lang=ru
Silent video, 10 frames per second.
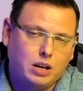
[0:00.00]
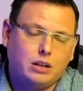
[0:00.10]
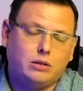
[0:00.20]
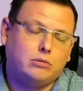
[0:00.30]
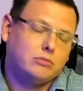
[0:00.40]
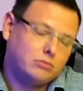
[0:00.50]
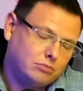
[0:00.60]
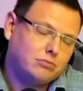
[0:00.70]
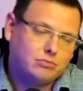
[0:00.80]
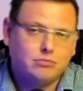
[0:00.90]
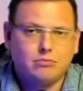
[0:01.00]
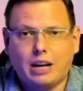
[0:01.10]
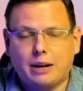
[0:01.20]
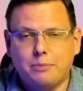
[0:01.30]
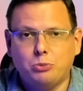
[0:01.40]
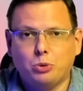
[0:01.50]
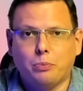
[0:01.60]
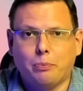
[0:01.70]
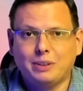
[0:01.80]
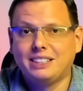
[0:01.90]
Ну, как
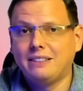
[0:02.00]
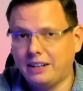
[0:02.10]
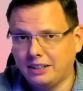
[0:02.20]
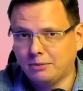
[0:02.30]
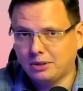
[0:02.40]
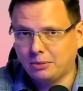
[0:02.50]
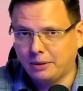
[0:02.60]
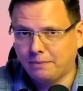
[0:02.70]
минимум по заявлениям ЦБ.